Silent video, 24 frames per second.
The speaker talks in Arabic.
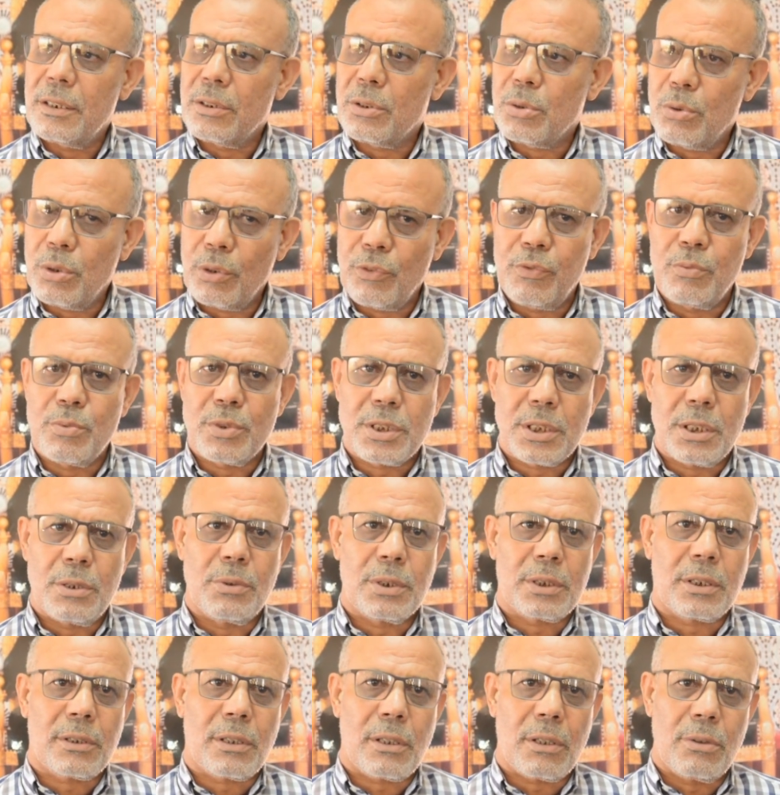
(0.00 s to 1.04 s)
تكون في
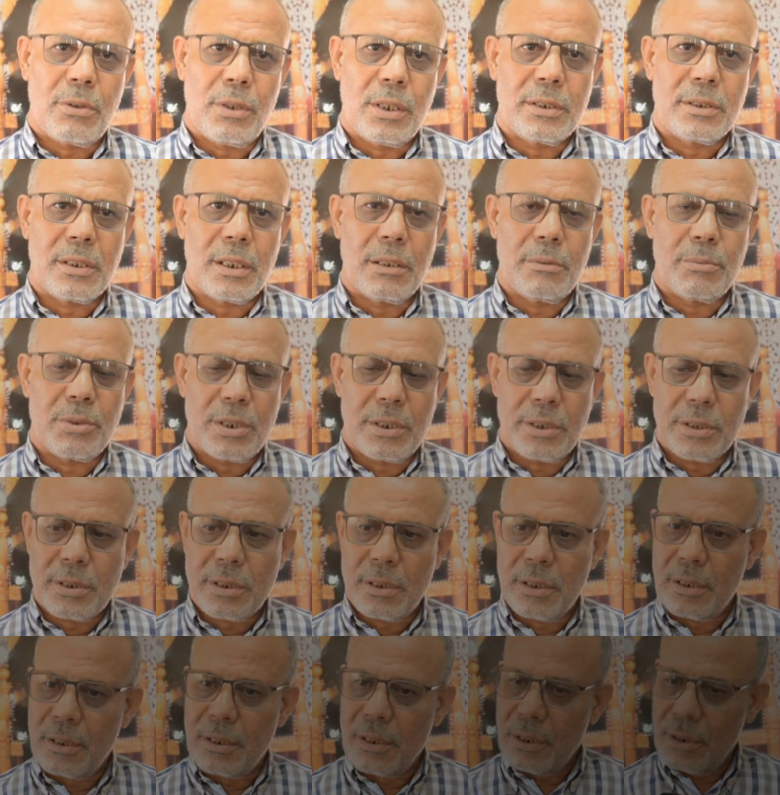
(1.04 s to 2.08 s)
مستوى التطلعات ديال المجلس